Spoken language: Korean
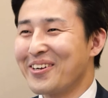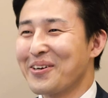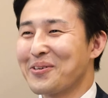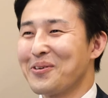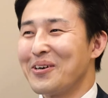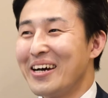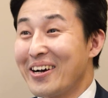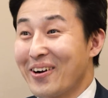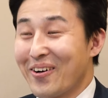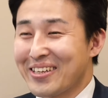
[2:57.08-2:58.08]
이러고 있고
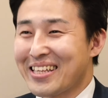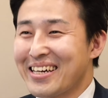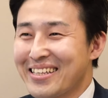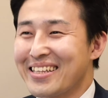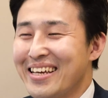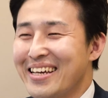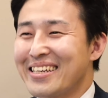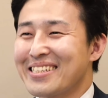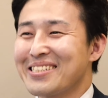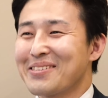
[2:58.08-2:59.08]
거기 탄
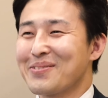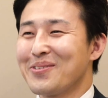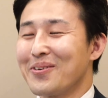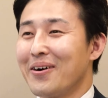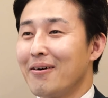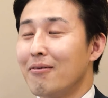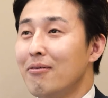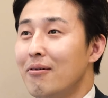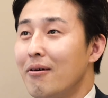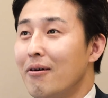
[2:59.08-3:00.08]
계장님도
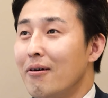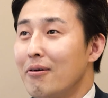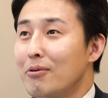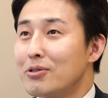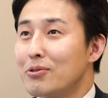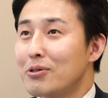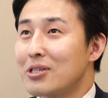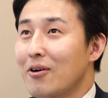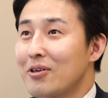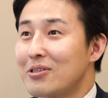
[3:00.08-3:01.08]
어? 왜 여기
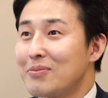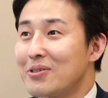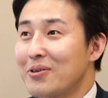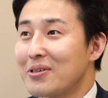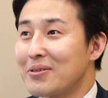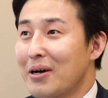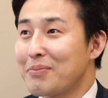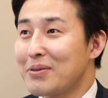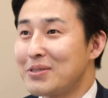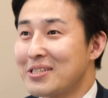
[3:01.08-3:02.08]
장관님이 여기
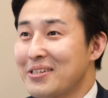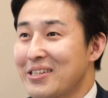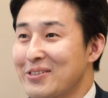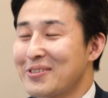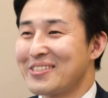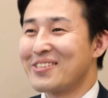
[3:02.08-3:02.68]
하필 이 시간에 타셨지